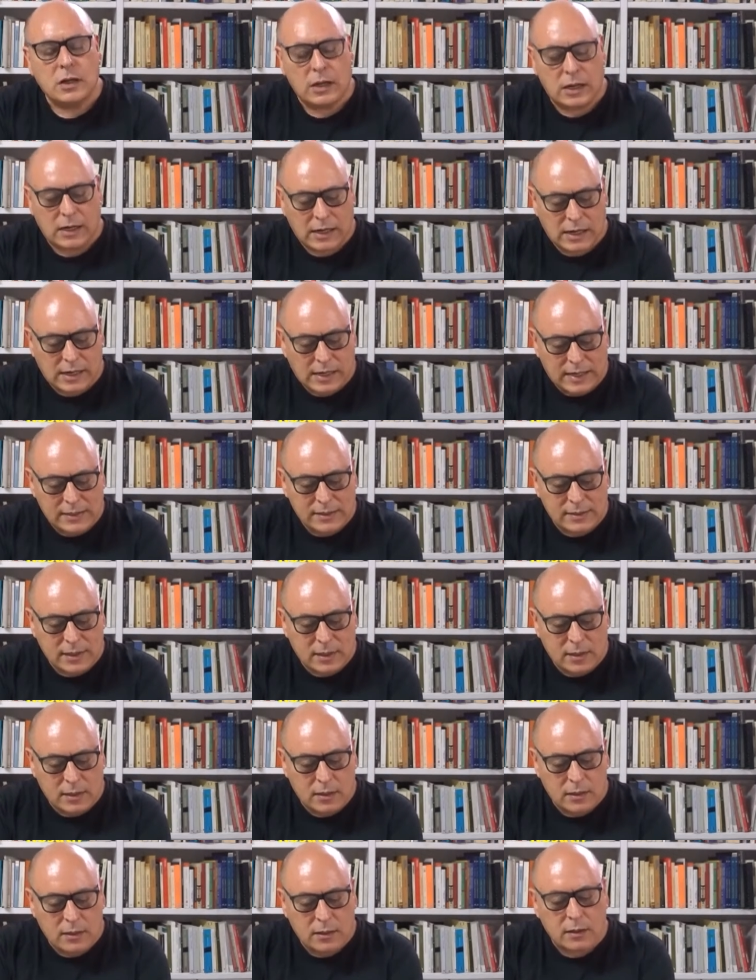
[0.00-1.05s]

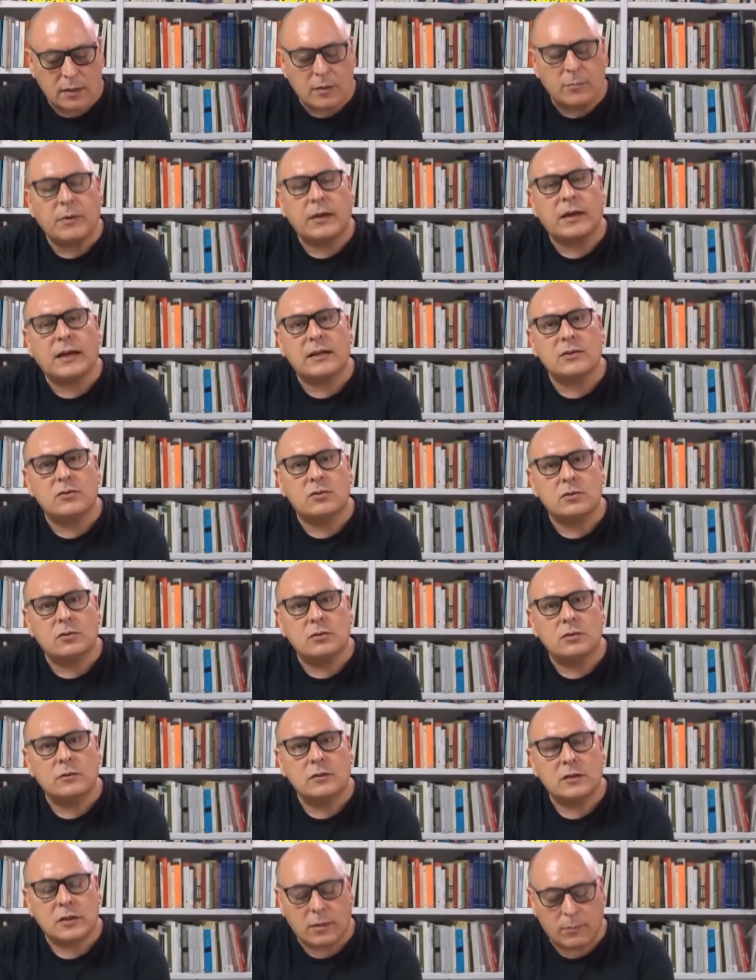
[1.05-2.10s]
Russell y Picasso,
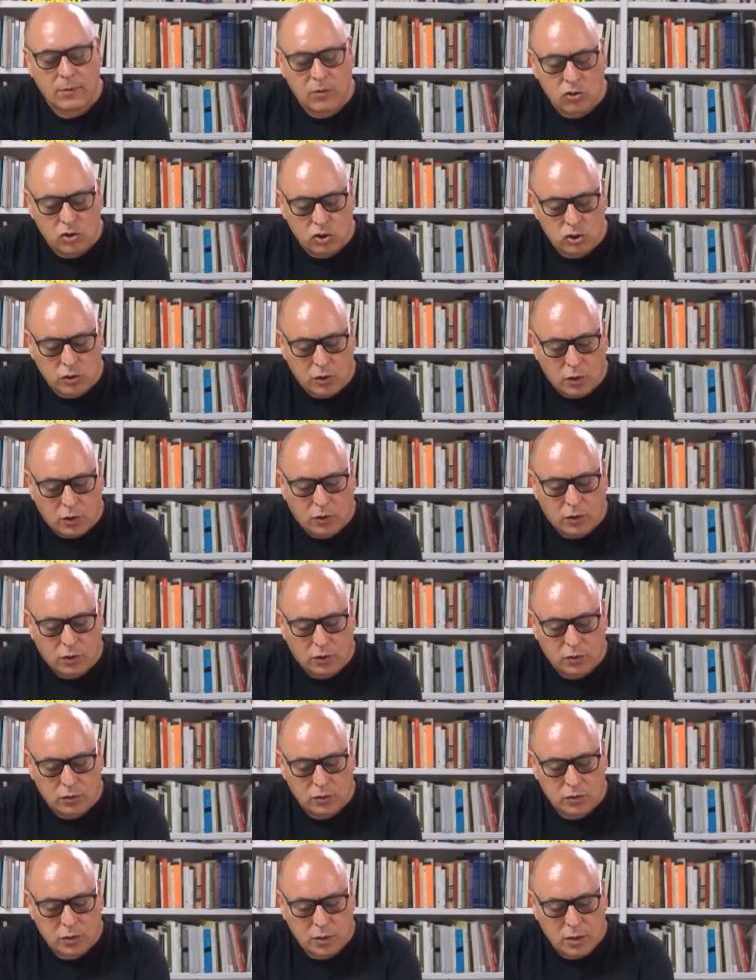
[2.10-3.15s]
tremendos
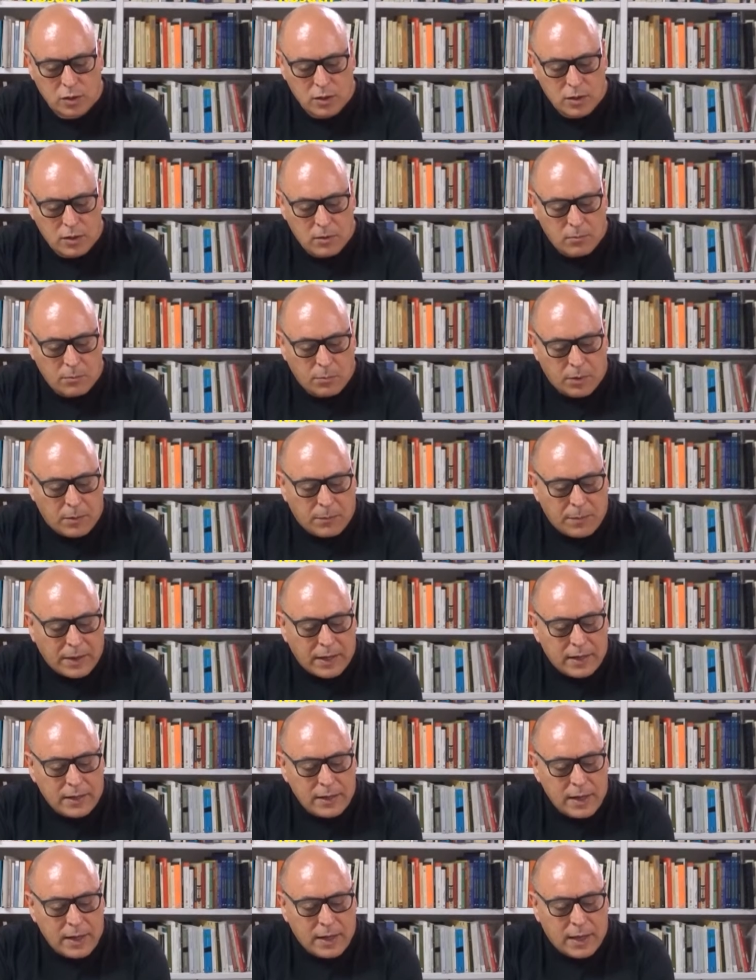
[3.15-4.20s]
lógicos,
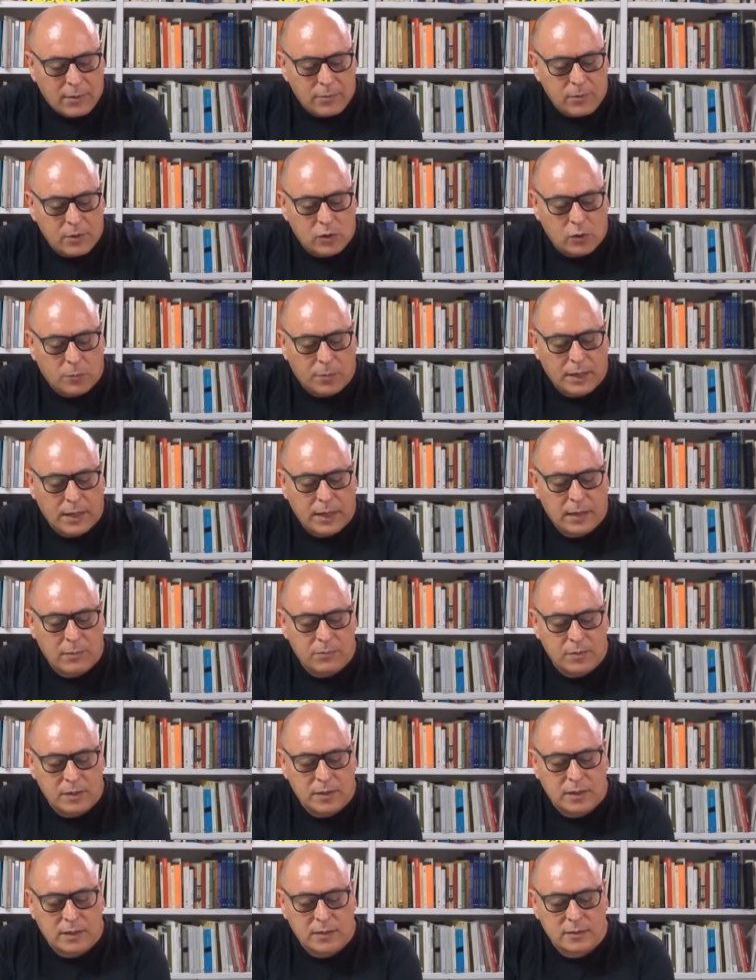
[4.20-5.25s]
preparan el camino para que
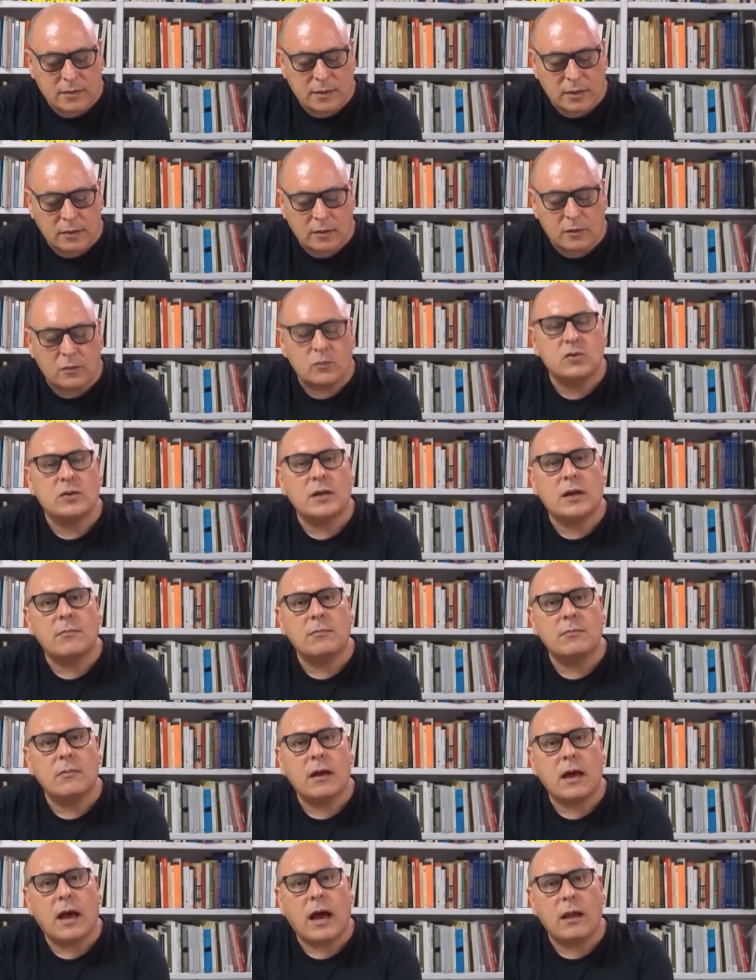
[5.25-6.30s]
Wittgenstein y
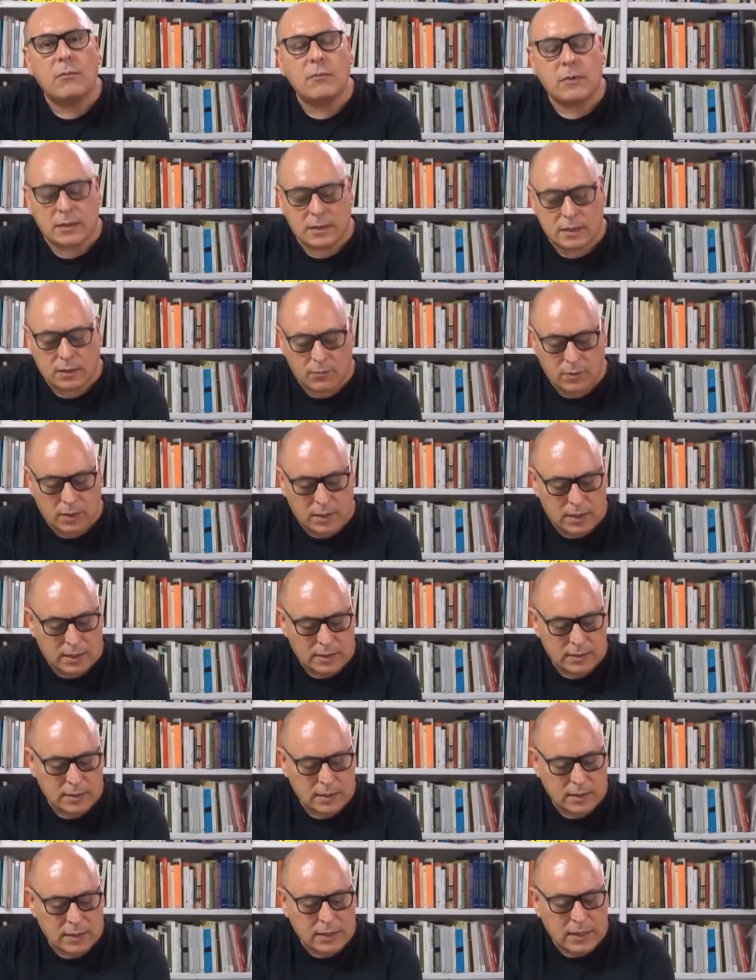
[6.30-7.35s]
Duchamp, almas gemelas,
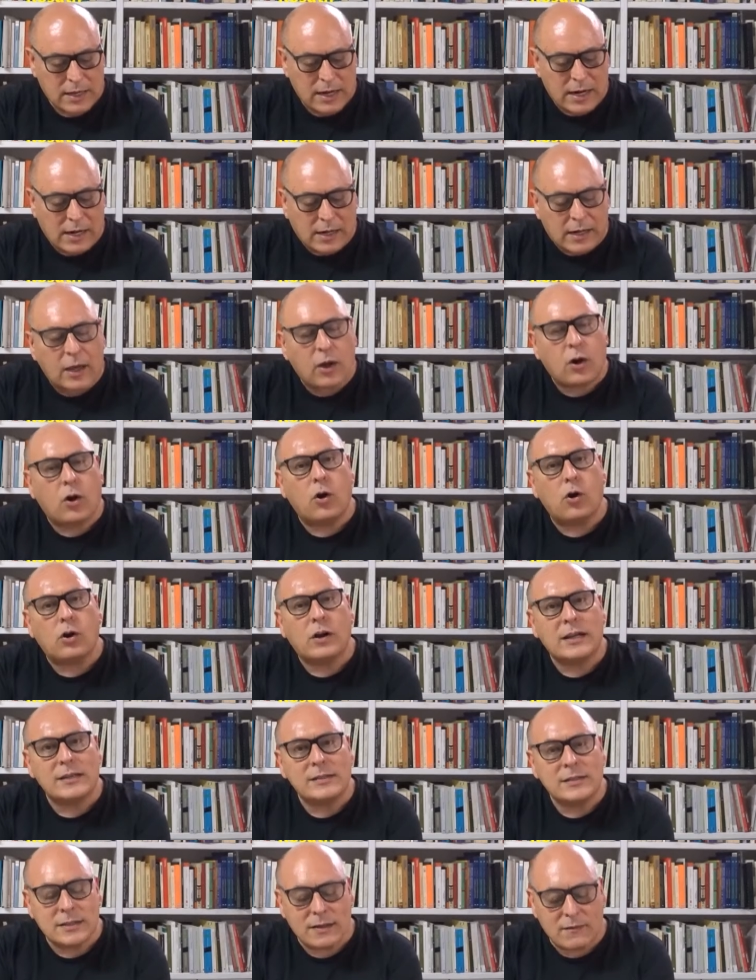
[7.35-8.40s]

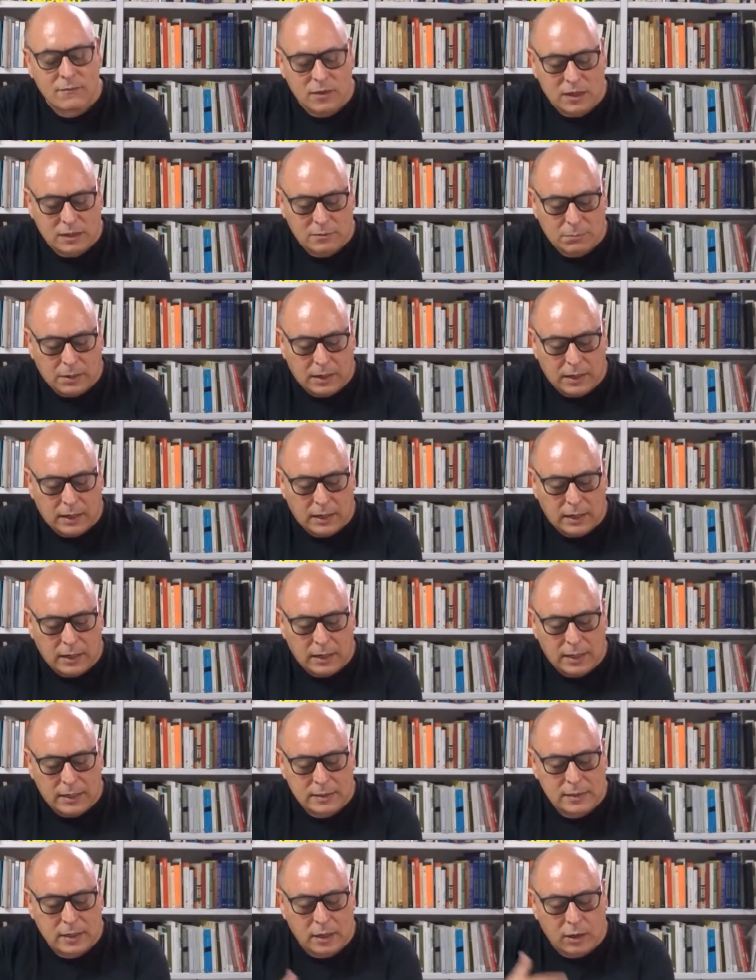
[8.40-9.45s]
recorran sendas
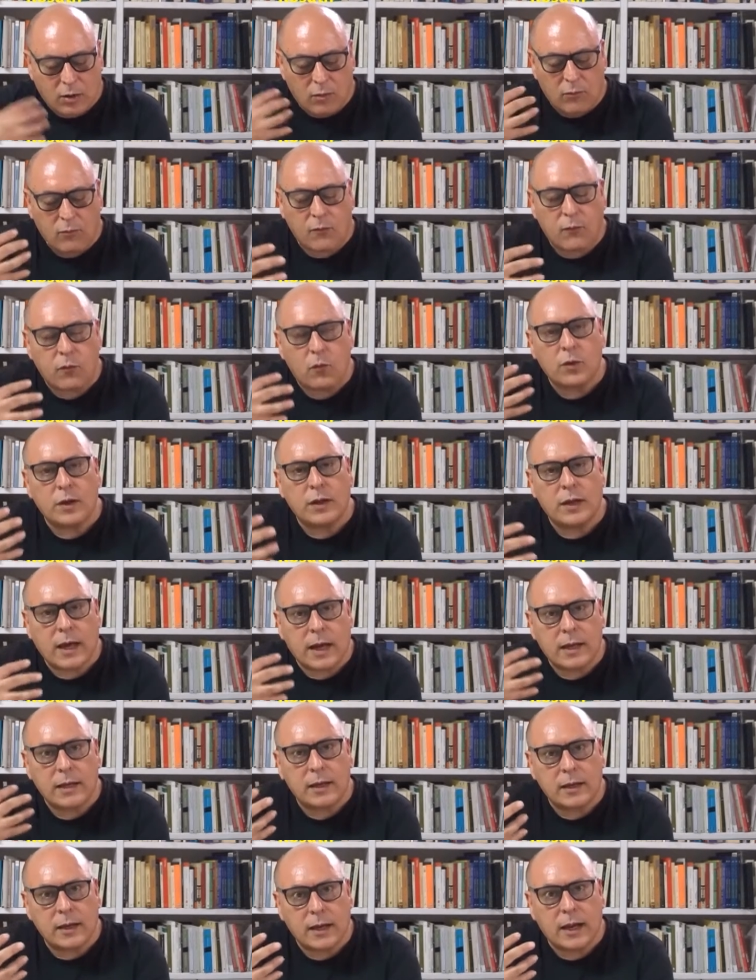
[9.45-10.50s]
paralelas que
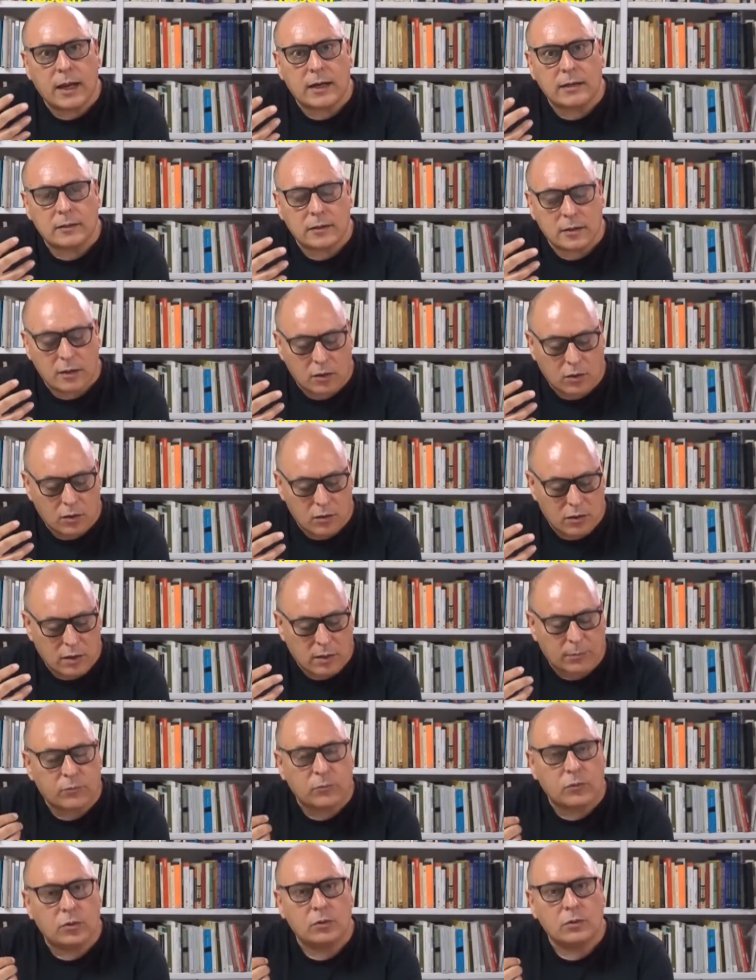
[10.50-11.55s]
confluirán en el arte de
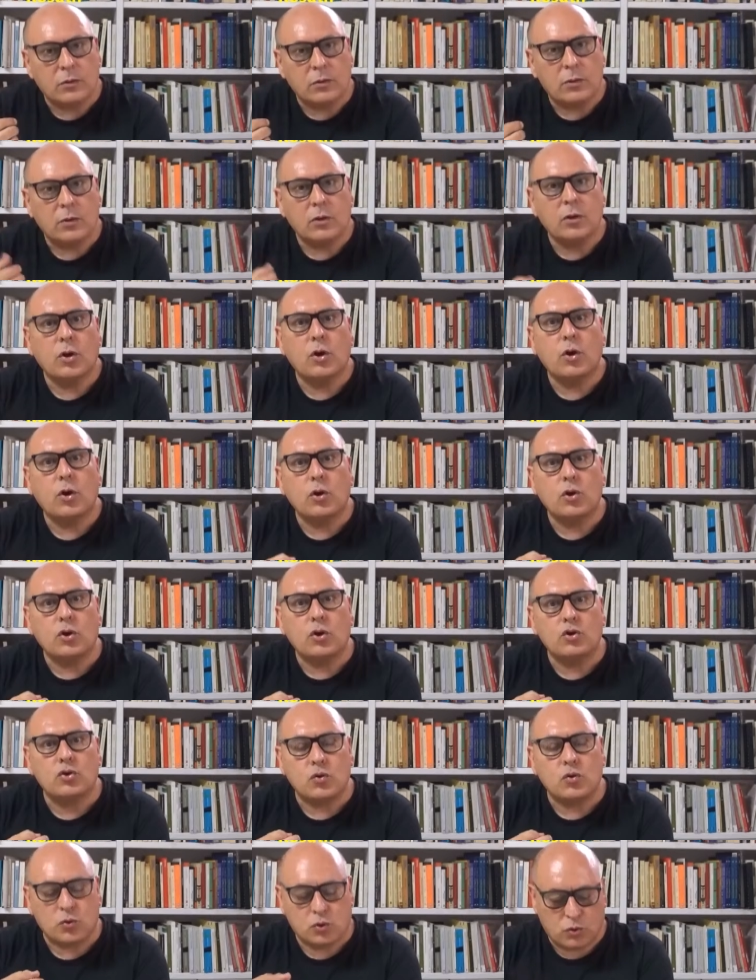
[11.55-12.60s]
concepto.
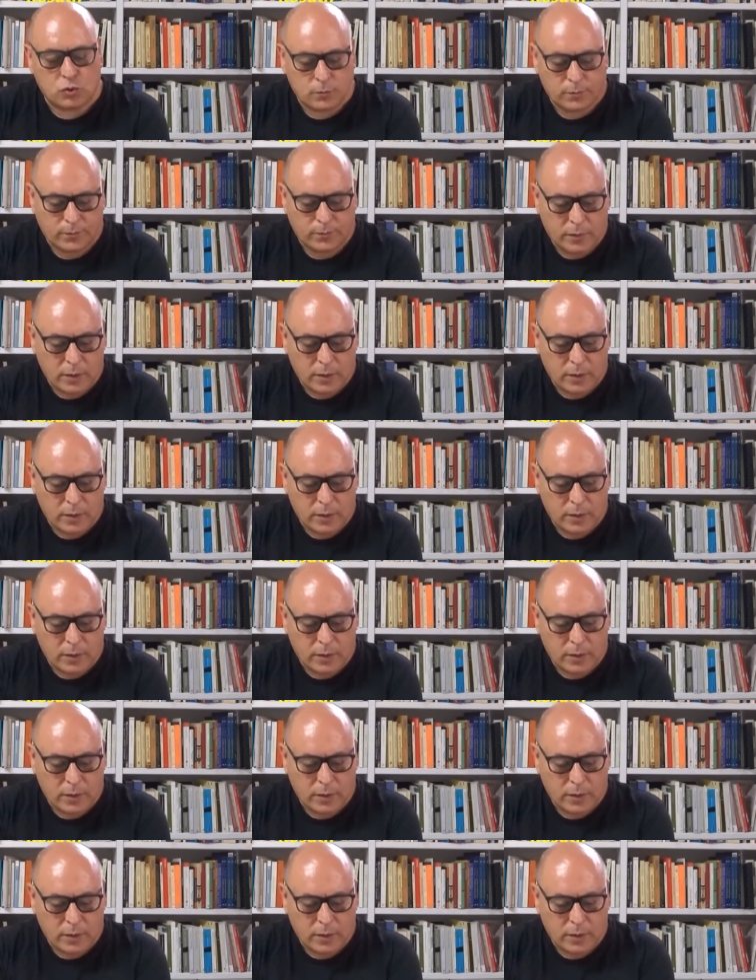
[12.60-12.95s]
kosuch